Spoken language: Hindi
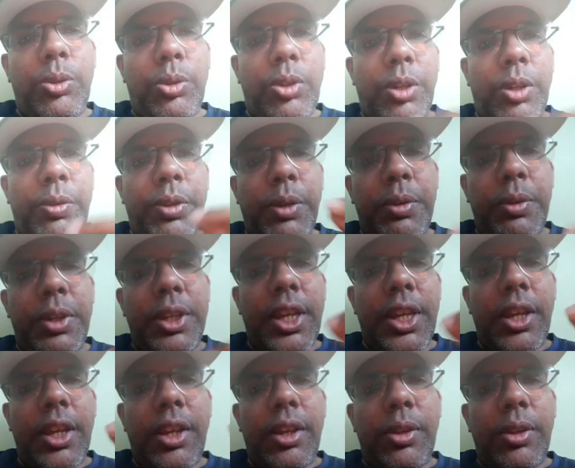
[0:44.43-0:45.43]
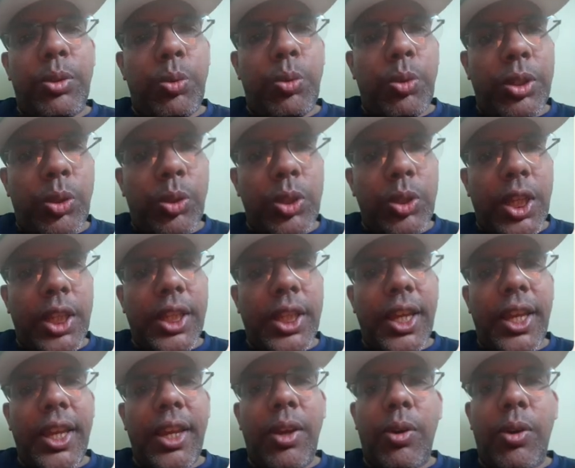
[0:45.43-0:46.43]
कभी कभी ये तुरंत हो जाता
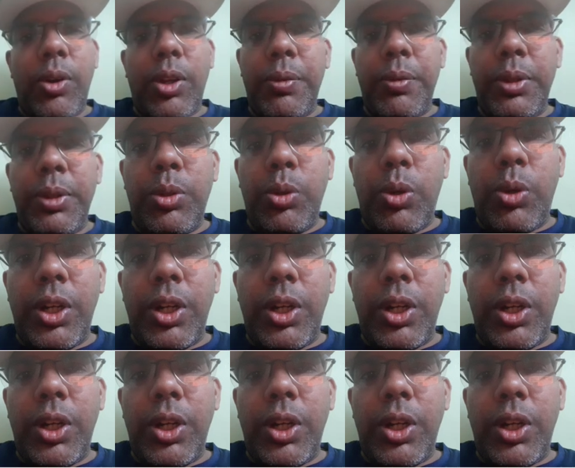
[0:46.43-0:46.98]
है और कभी दो